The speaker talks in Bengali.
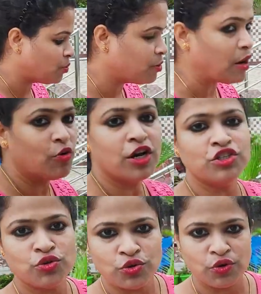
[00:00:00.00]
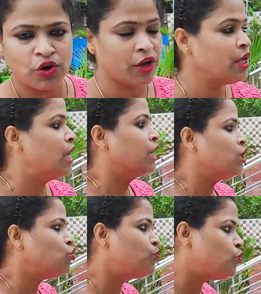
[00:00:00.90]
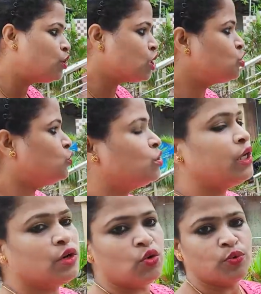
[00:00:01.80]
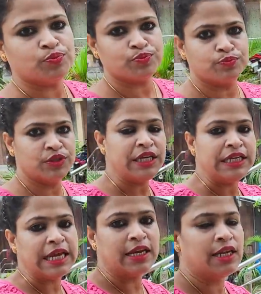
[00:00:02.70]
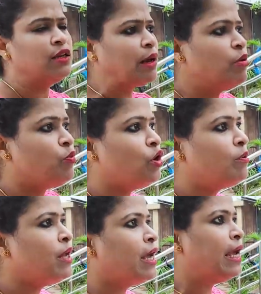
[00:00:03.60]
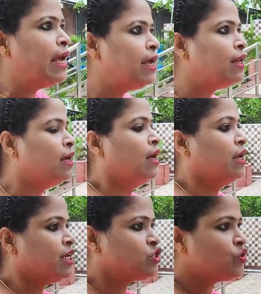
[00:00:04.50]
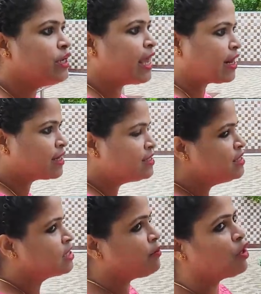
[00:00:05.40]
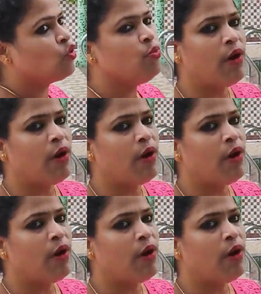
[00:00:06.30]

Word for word: সবার ব্যবহারের যোগ্য হয় কিন্তু পুলটা সত্যিই খুব নিট অ্যান্ড ক্লিন আমি বললাম না এই রেসর্টের একটা জিনিস আমার খুব